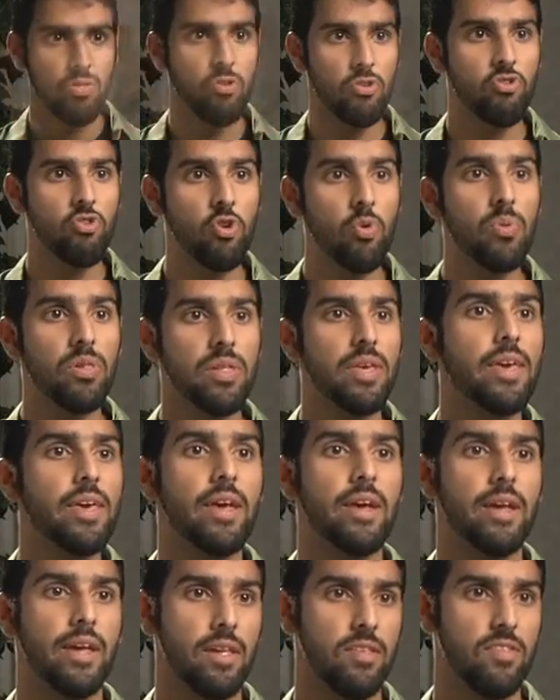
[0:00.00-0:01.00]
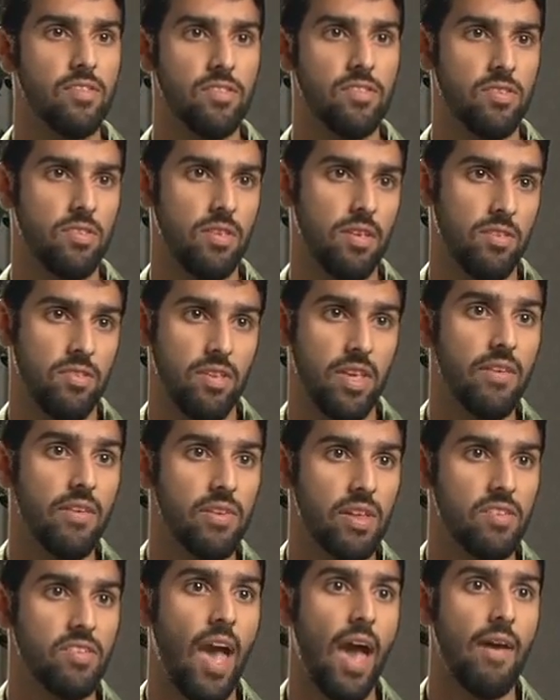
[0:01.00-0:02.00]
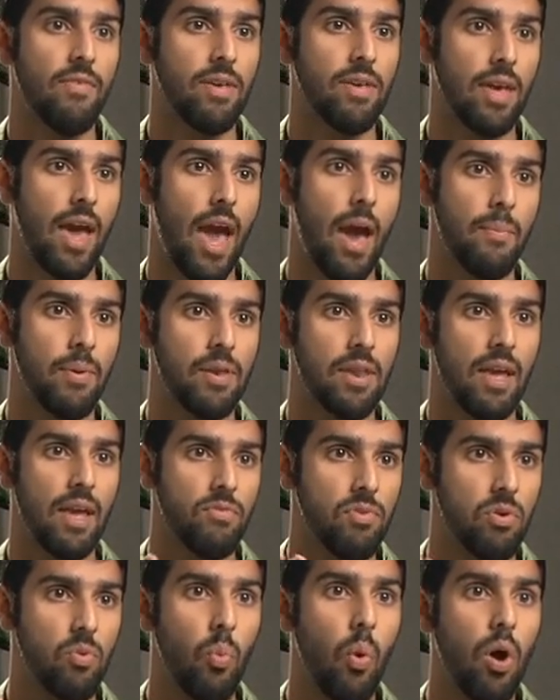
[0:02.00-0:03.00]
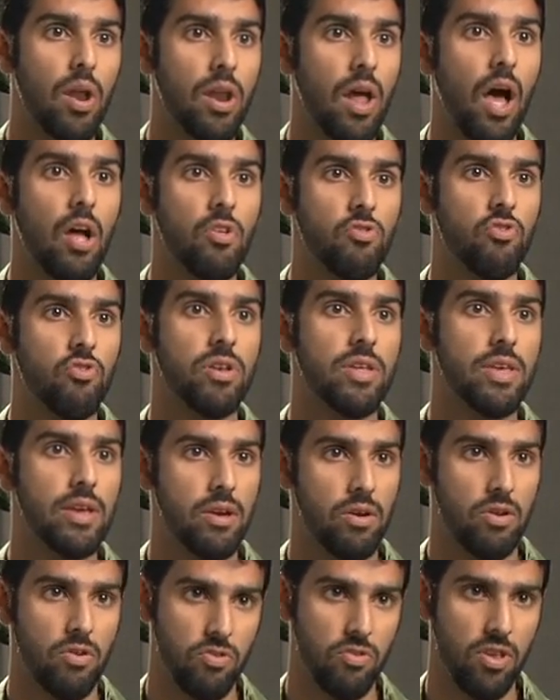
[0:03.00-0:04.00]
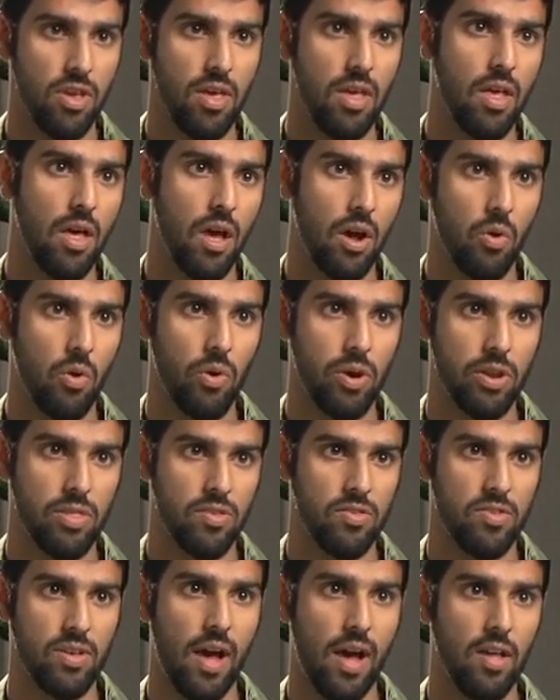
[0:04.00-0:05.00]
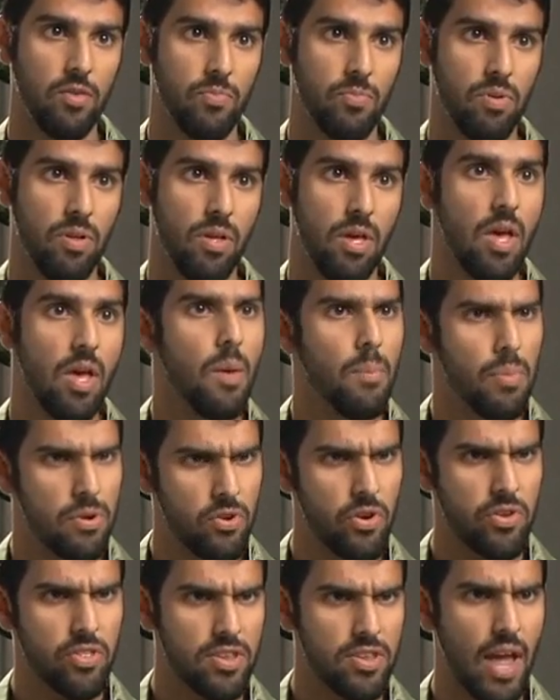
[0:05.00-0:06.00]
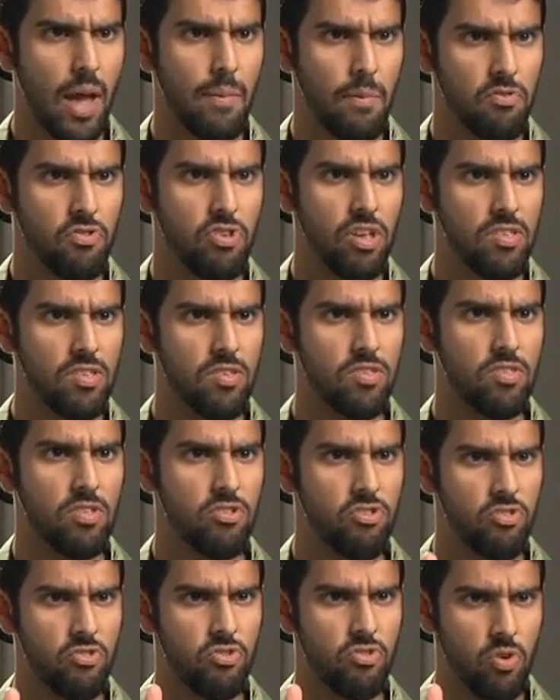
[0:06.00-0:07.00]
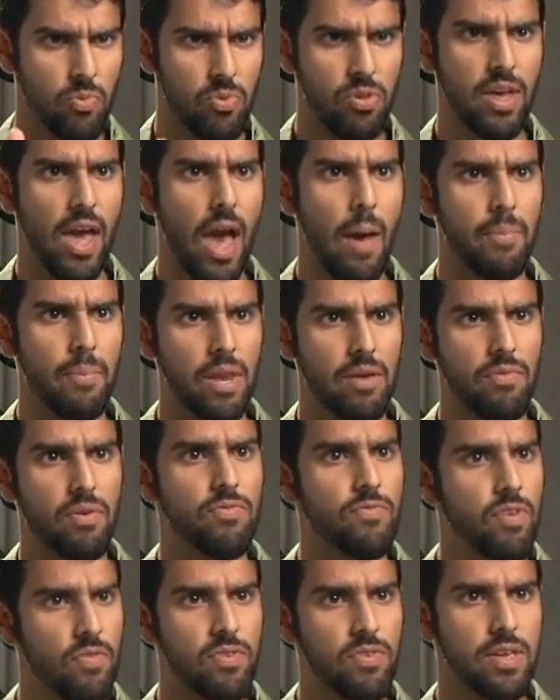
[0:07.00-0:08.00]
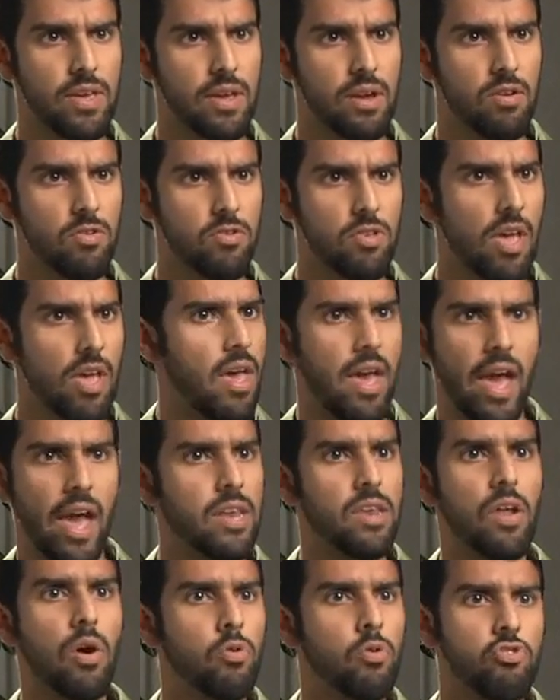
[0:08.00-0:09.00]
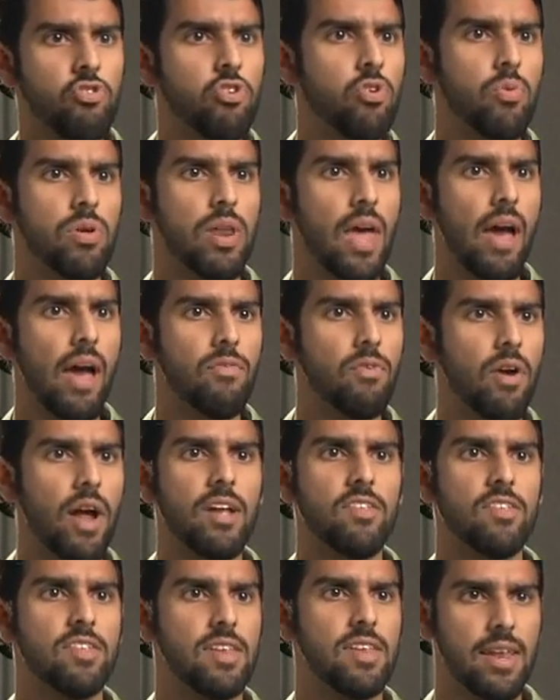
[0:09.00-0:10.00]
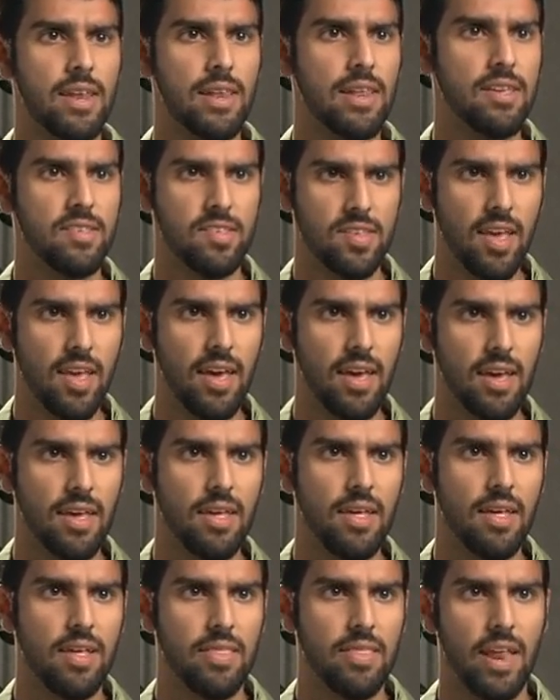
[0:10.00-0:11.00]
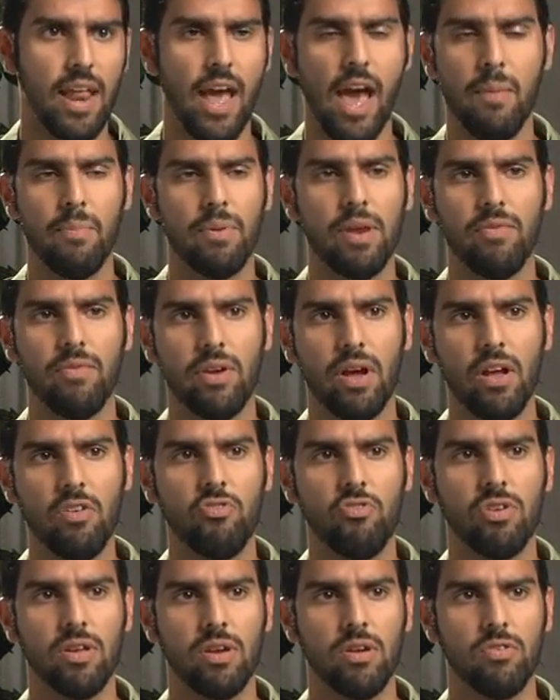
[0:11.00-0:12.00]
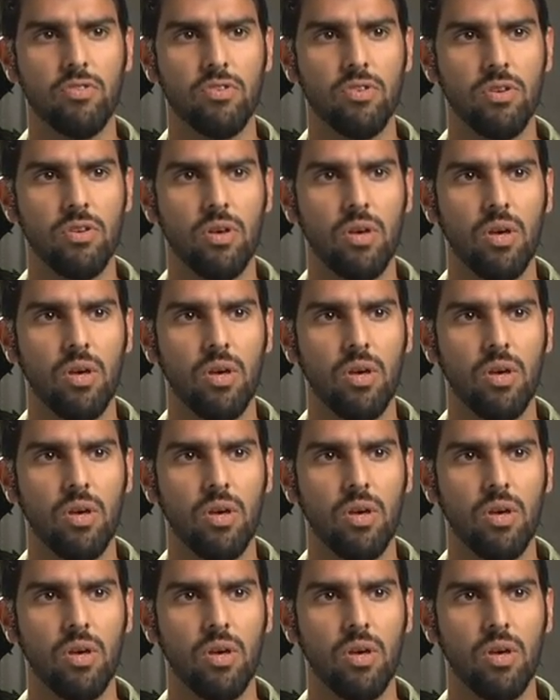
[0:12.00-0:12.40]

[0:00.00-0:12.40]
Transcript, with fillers: বলা হয়েছে যে জুবিলি অনুষ্ঠানটি একশো বছর পরপর হয় এই সমাচার অনুযায়ী ইসামসীয় সময়কালে জুবলি হতো পঞ্চাশ বছর পর পর এবং কোনো ইহুদি কখনো বলতে না যে তা হয় একশো বছর পর পর